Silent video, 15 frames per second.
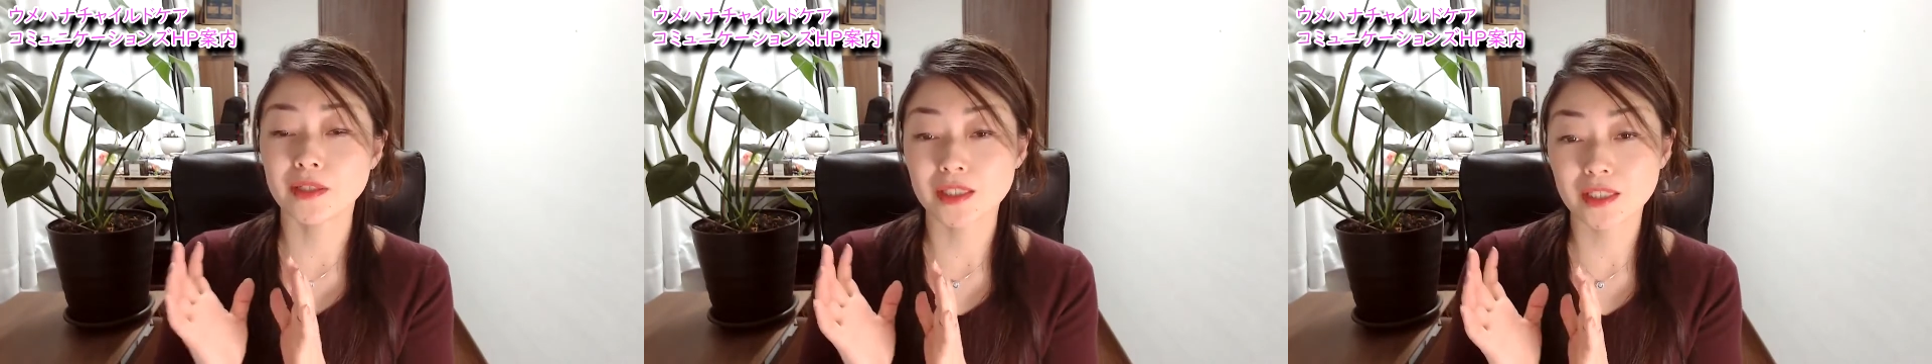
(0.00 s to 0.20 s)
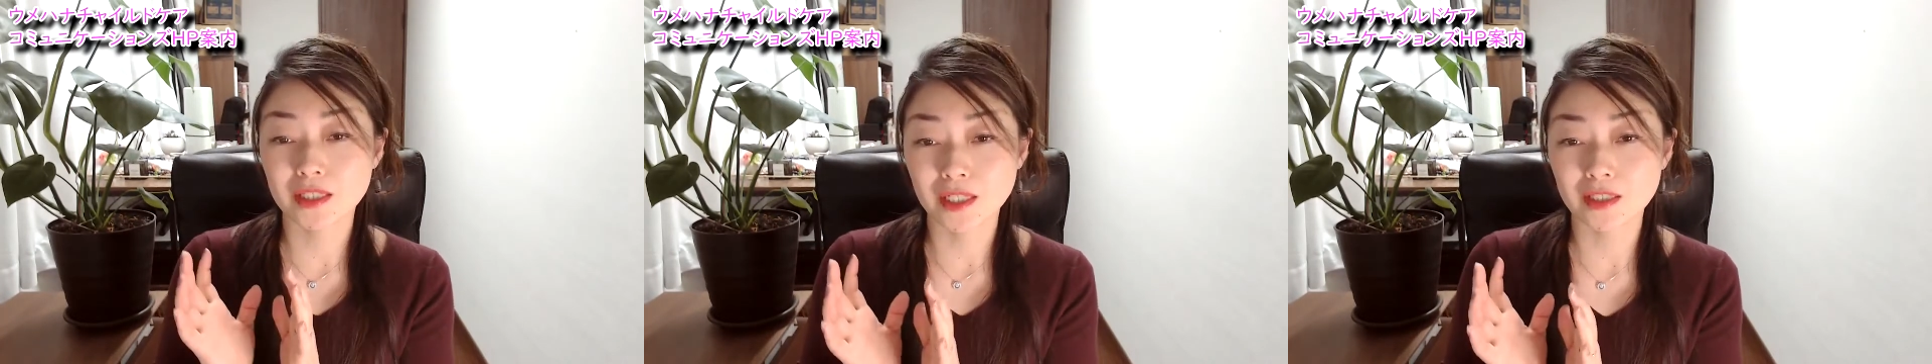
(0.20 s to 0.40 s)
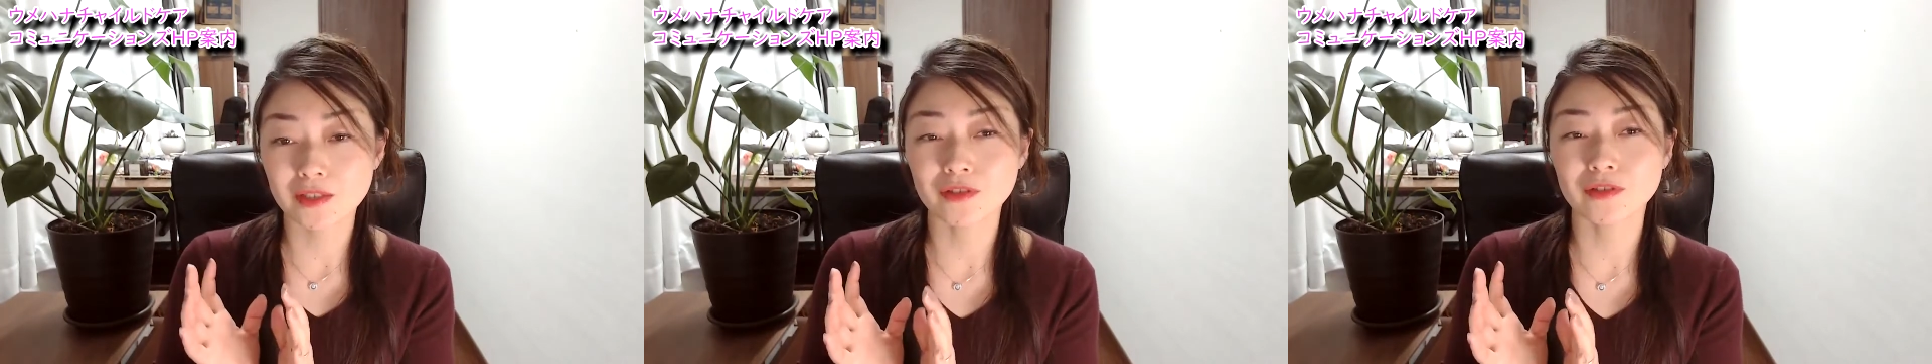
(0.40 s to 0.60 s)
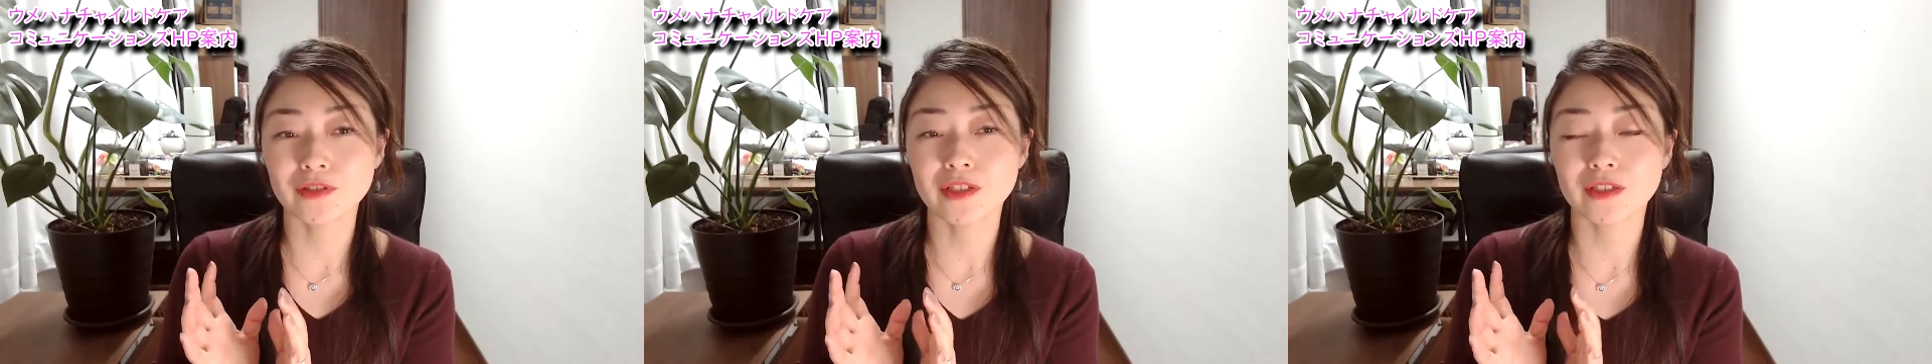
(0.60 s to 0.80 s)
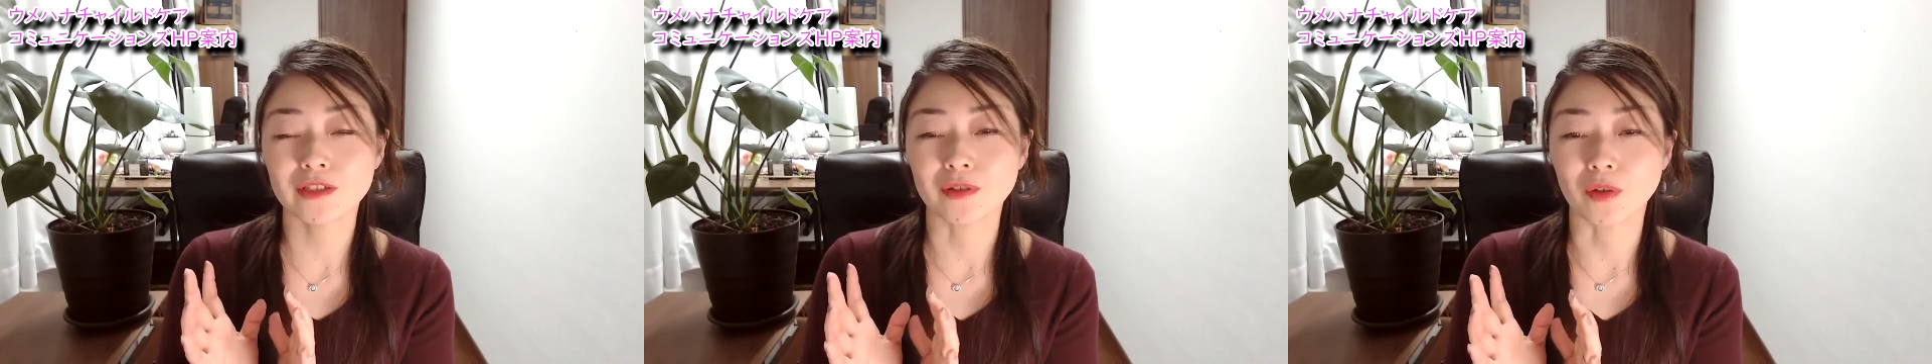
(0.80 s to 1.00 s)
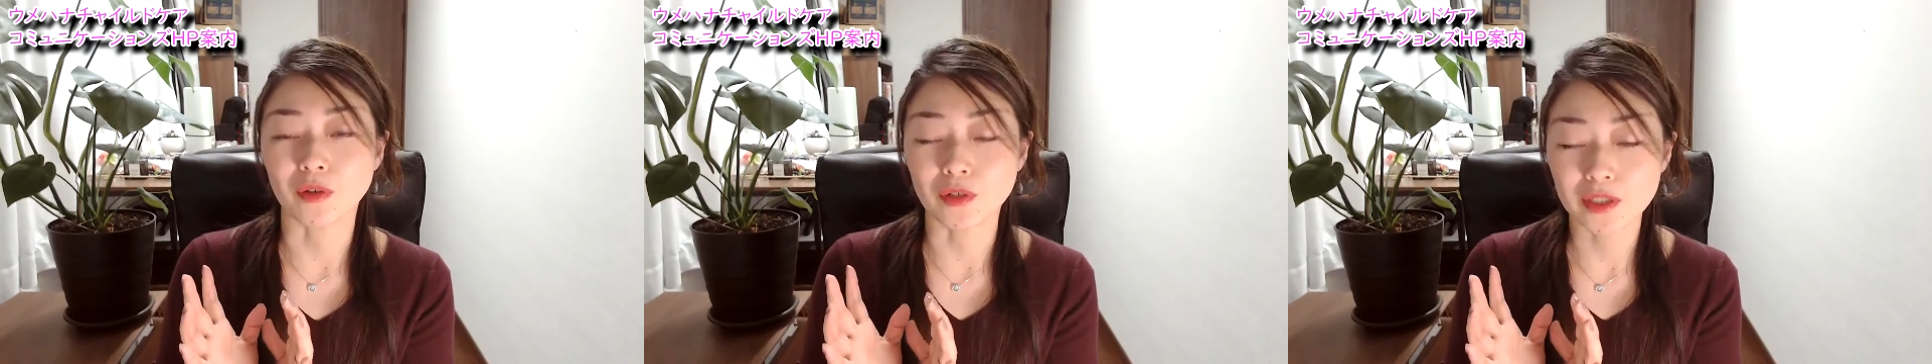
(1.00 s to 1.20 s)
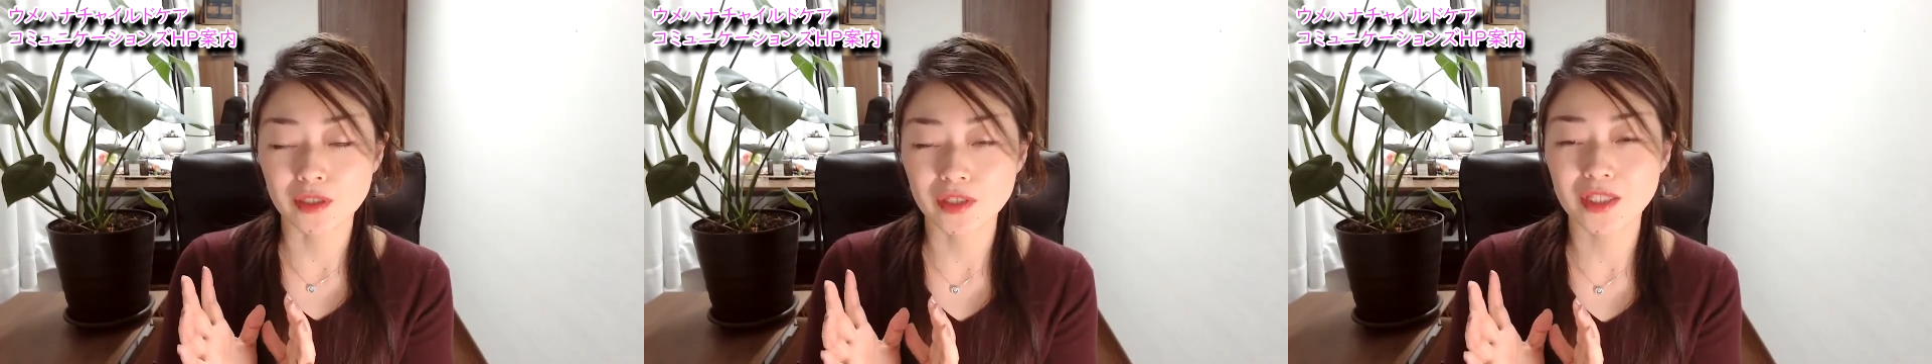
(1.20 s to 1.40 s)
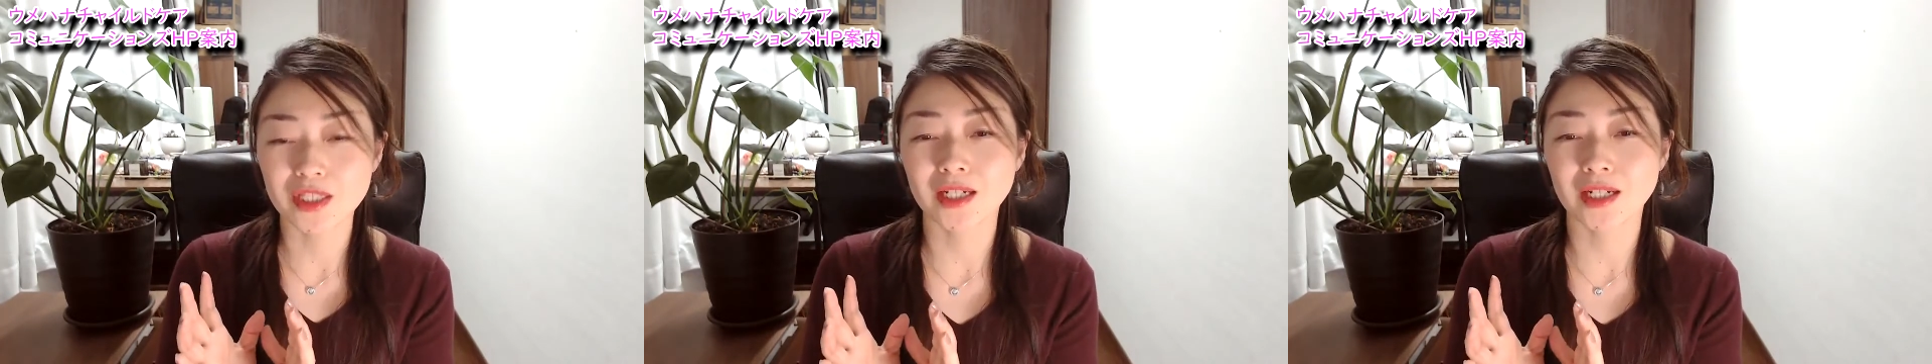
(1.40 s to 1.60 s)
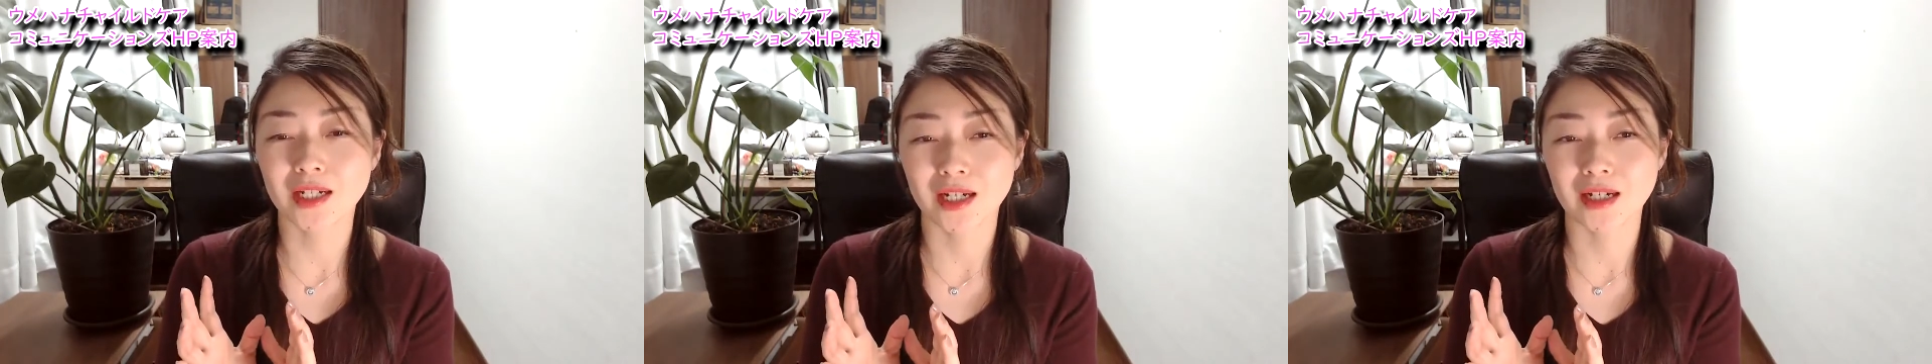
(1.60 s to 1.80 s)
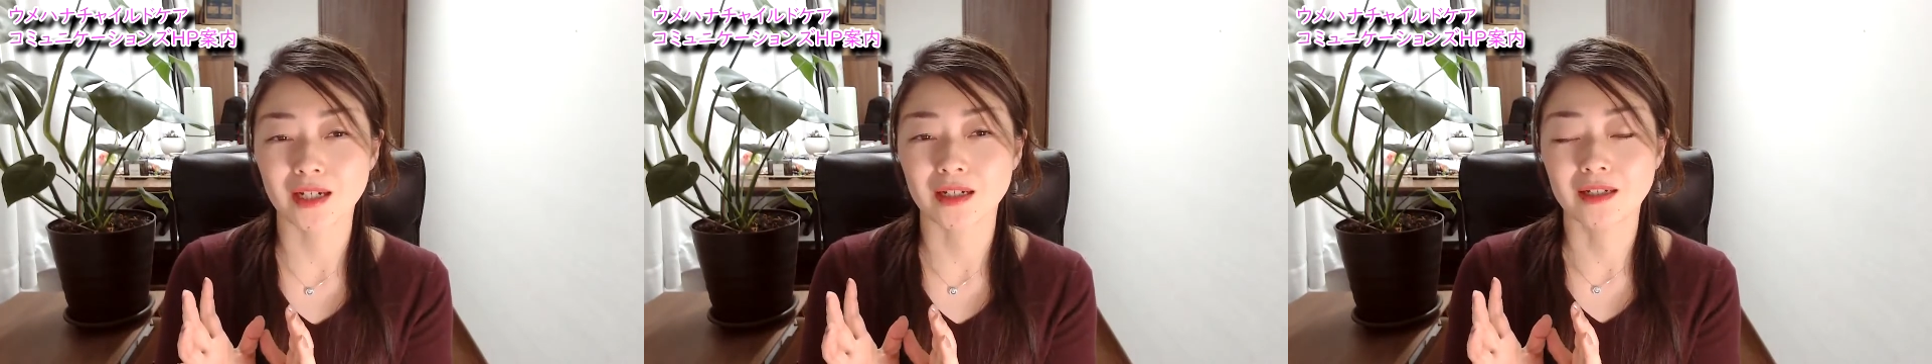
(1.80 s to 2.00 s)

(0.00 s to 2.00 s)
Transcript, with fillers: 近くにいる保育者が